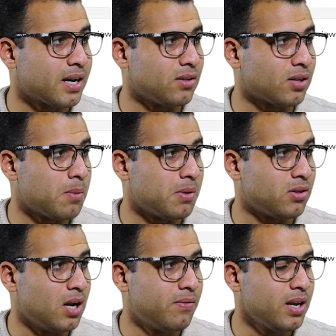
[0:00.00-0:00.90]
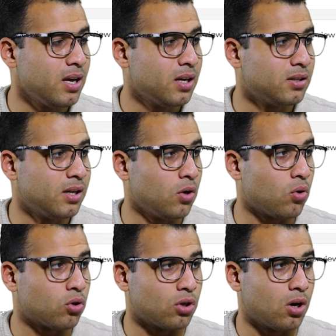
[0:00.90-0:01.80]
هنا كلمه ديليفري دي
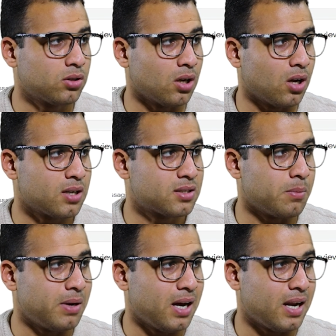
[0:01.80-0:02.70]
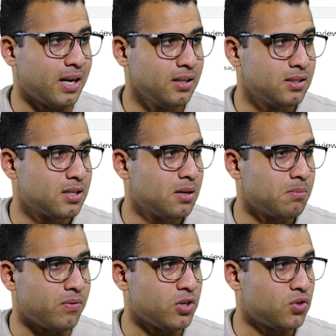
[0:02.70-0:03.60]
الاوردرات الخاصه بالاعلانات
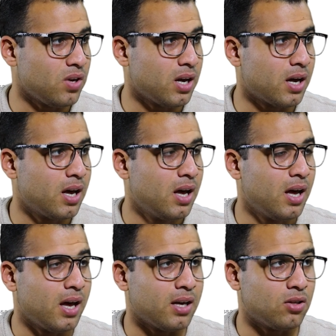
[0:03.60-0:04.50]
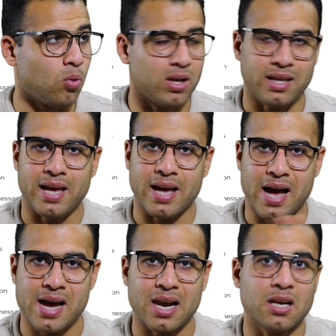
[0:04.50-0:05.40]
مفيش فيها آه دلوقتي اي
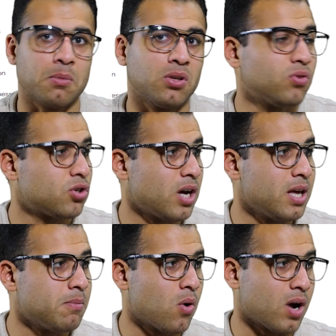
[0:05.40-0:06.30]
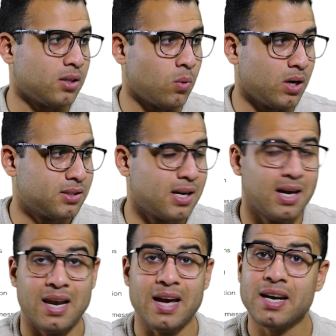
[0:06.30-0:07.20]
حاجه لان ما ضفتش اي موقع دلوقتي
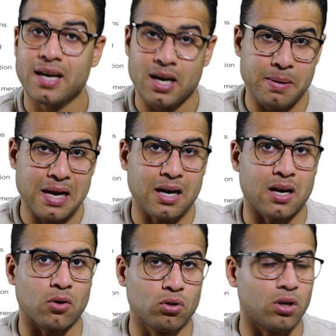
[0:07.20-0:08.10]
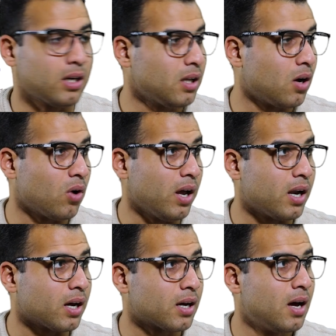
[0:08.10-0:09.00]
لكن خلي بالك على نقطه كده هقولها
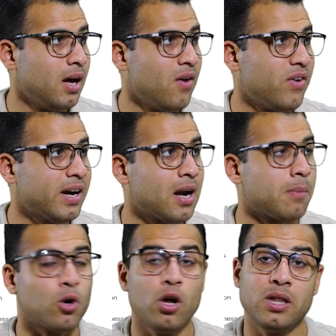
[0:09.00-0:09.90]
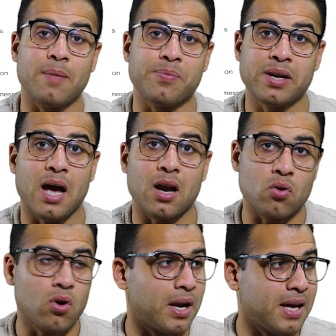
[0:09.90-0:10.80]
لك فاكر لما رحنا عندنا على
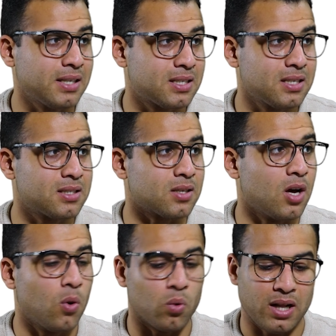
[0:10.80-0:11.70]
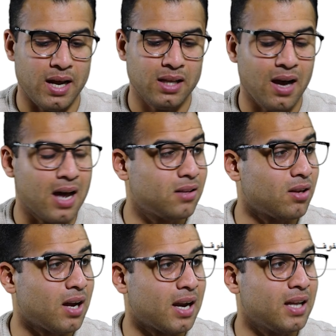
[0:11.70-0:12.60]
جوجل ادسنس وتلاقيت حاله
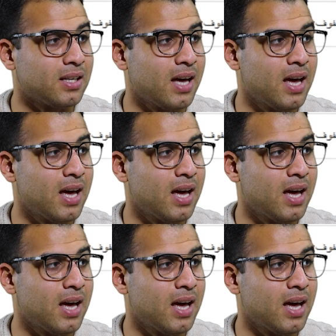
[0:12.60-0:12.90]
الاعلان